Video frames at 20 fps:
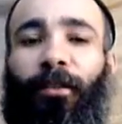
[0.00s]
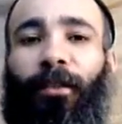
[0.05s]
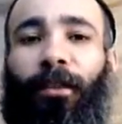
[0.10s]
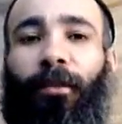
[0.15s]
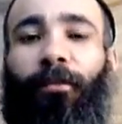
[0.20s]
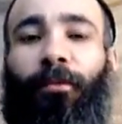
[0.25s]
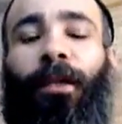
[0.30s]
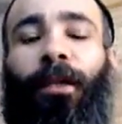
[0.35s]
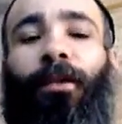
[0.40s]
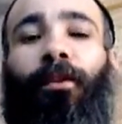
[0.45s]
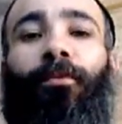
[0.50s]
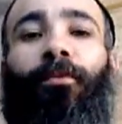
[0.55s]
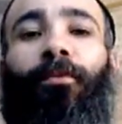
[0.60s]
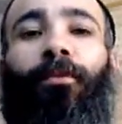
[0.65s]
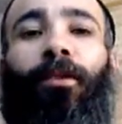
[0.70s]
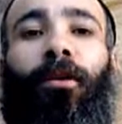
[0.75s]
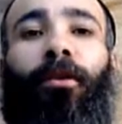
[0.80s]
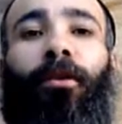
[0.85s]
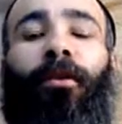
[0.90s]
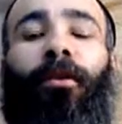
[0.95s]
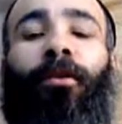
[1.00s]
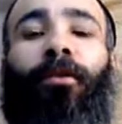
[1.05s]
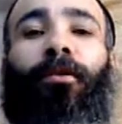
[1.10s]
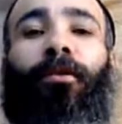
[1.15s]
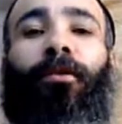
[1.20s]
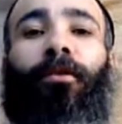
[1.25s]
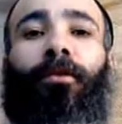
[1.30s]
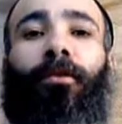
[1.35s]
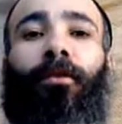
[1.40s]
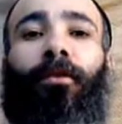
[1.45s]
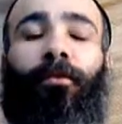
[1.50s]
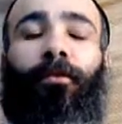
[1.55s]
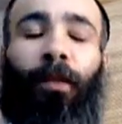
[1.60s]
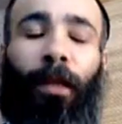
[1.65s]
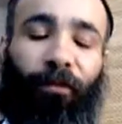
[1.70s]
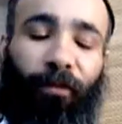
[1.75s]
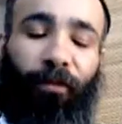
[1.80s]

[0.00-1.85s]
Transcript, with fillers: J'aimerais que, vous en, que vous la